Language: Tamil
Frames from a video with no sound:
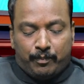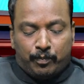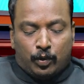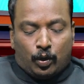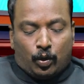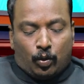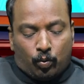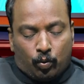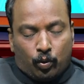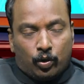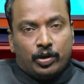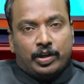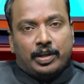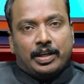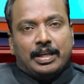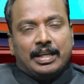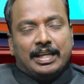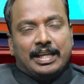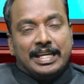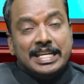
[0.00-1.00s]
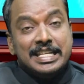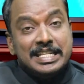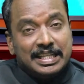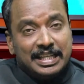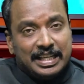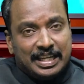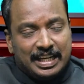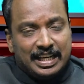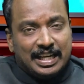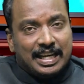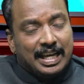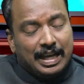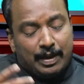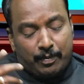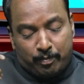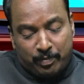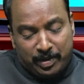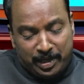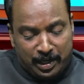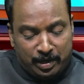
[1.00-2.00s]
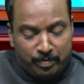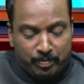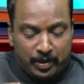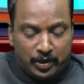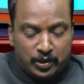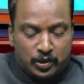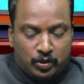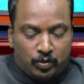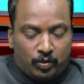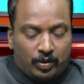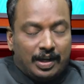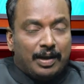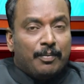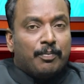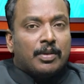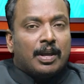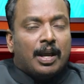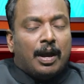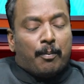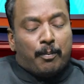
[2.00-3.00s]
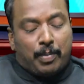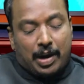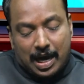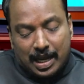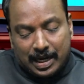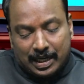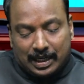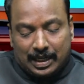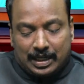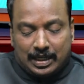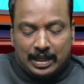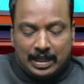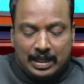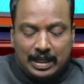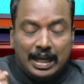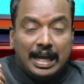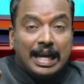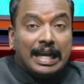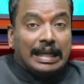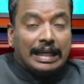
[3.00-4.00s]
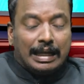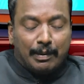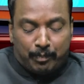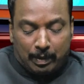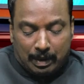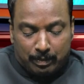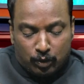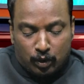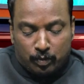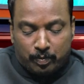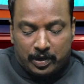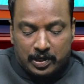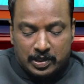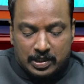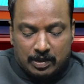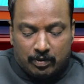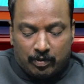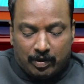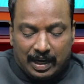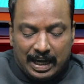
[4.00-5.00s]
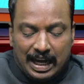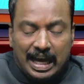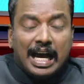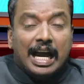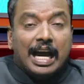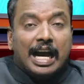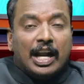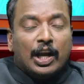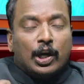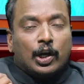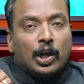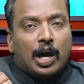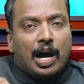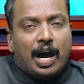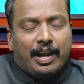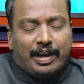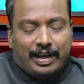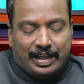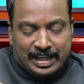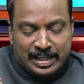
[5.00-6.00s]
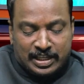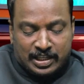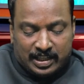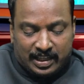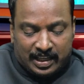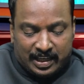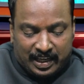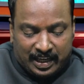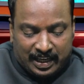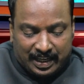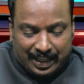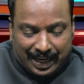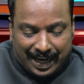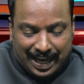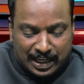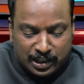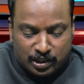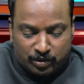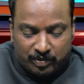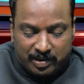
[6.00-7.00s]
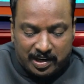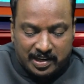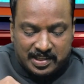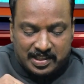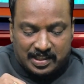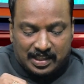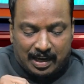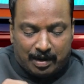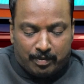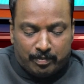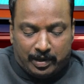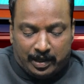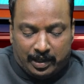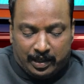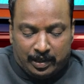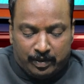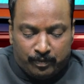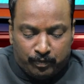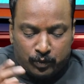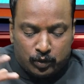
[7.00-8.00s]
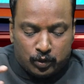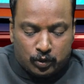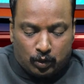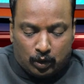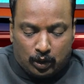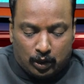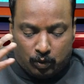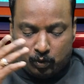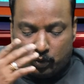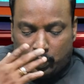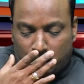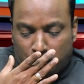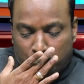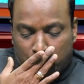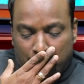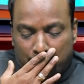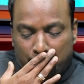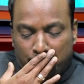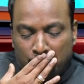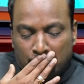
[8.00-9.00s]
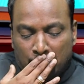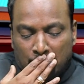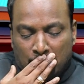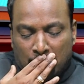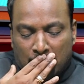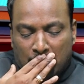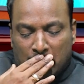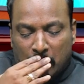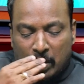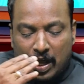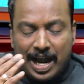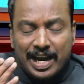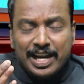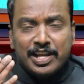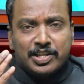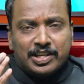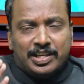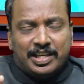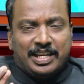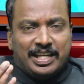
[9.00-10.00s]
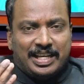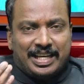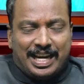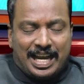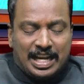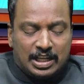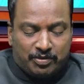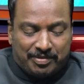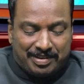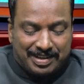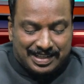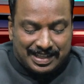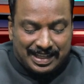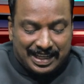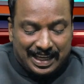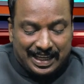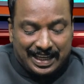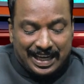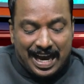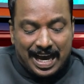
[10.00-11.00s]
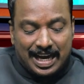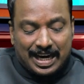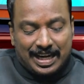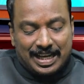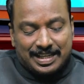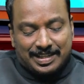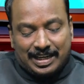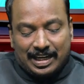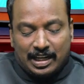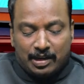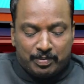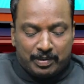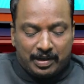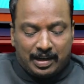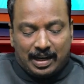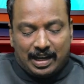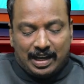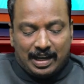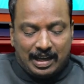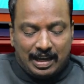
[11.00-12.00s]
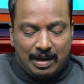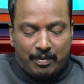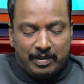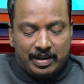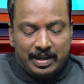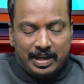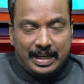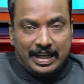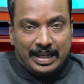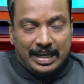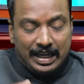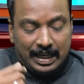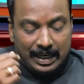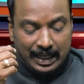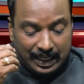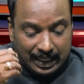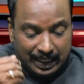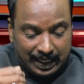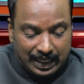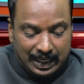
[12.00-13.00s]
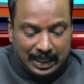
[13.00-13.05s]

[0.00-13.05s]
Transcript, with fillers: ஒன்று இன்ஜினியரிங்கில் பிஇ படித்தவங்க பாலிடெக்னிக்கில் டிப்ளமோ படித்தவங்க நான் இன்ஜினியரிங் கிராஜுவேட்ஸ் அப்படின்னு சொல்லக்கூடியவங்க நான் இன்ஜினியரிங் கிராஜுவேட்ஸில் யாரெல்லாம் செலக்ட் பண்ணுறாங்க அப்படின்னு கேட்டிங்கன்னா டிகிரியில்